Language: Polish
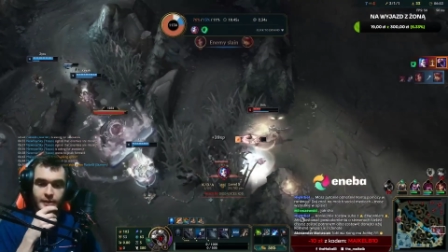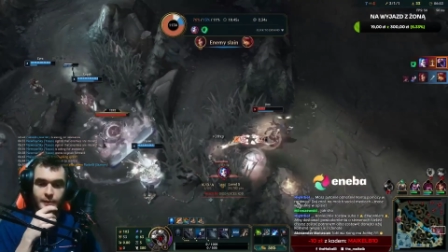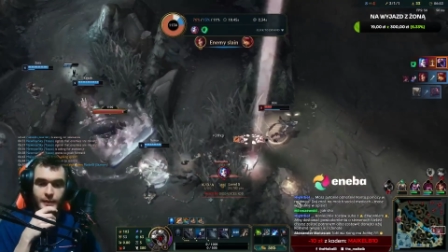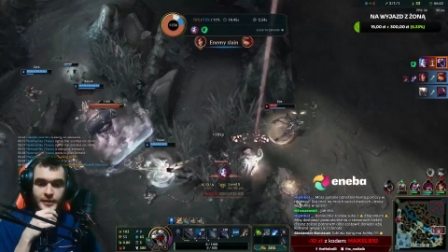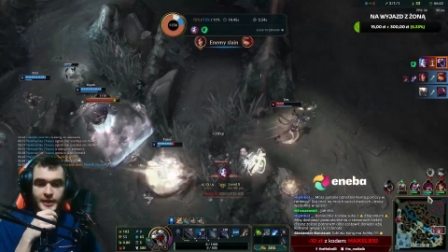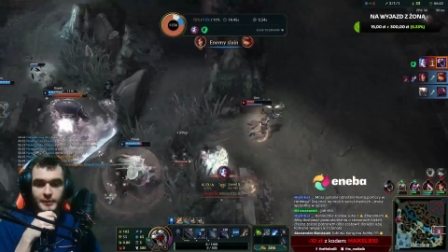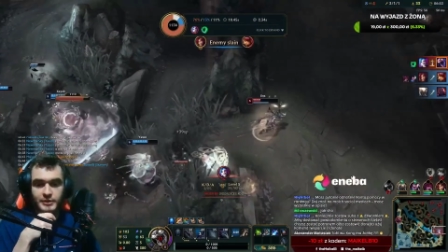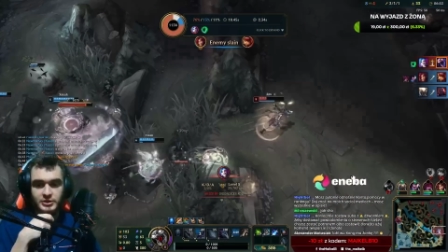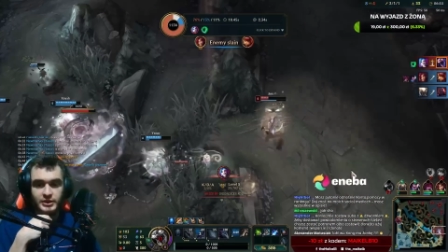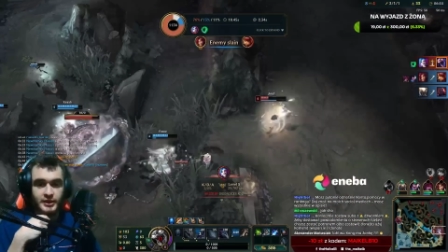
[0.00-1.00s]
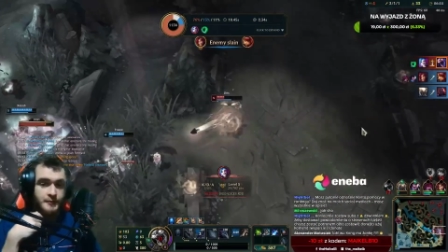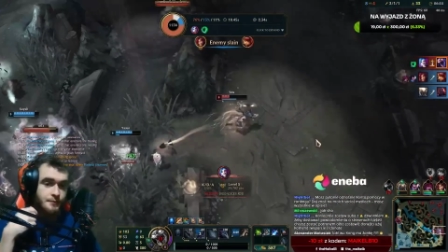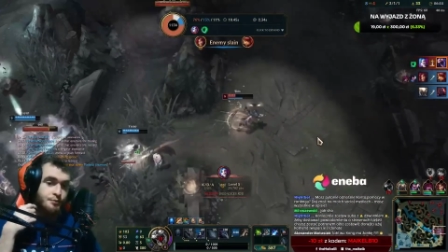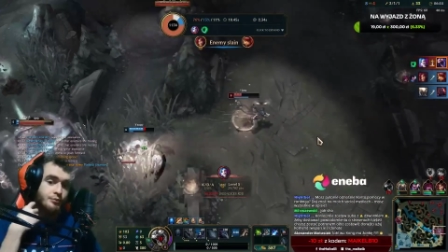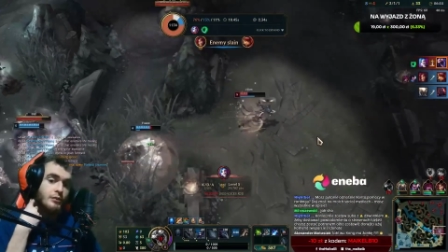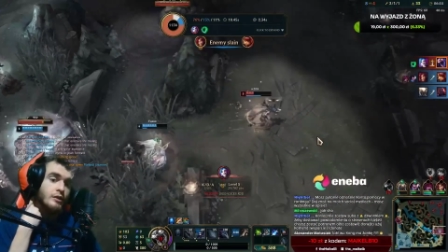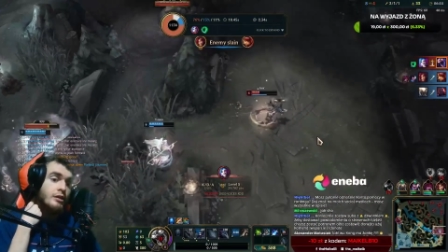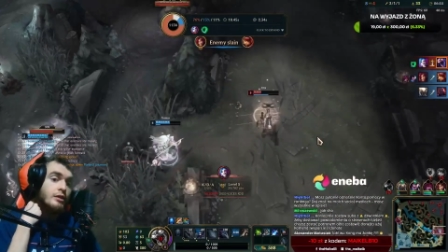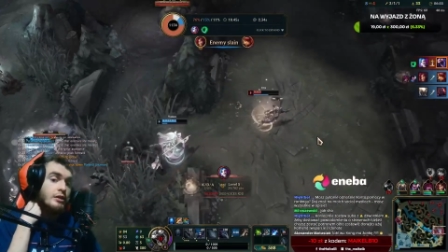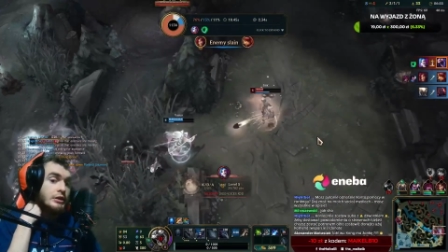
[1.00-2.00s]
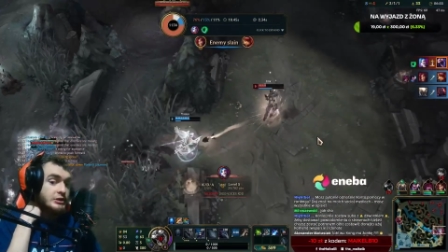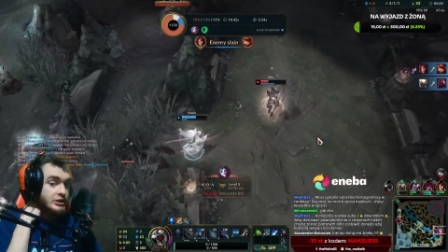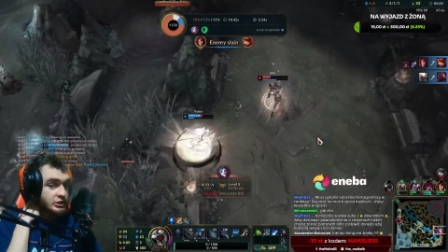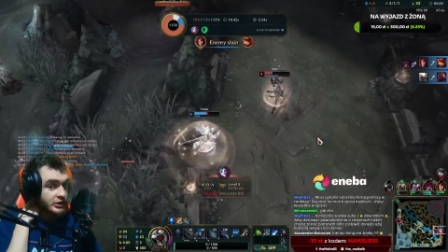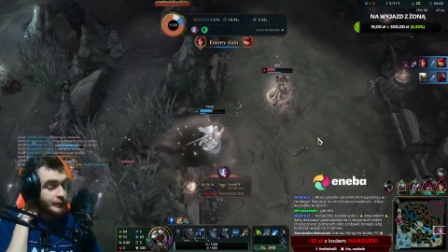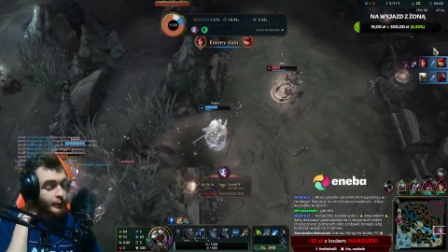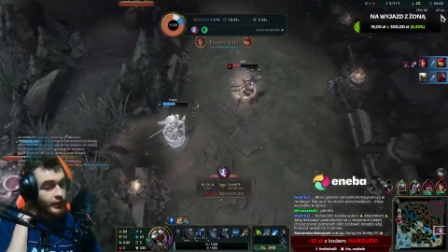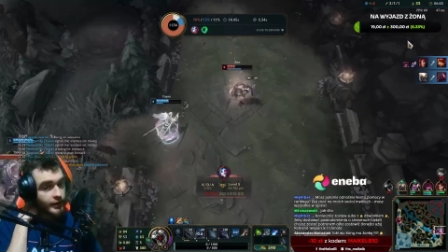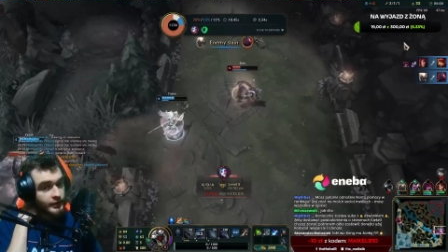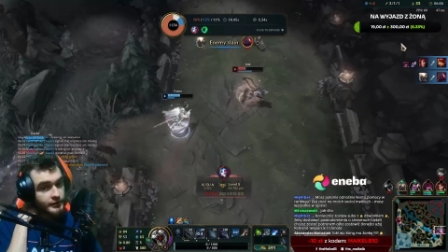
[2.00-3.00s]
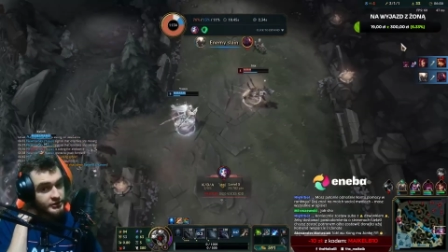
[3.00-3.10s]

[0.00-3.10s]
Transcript: Pamiętajmy, że, że trzeba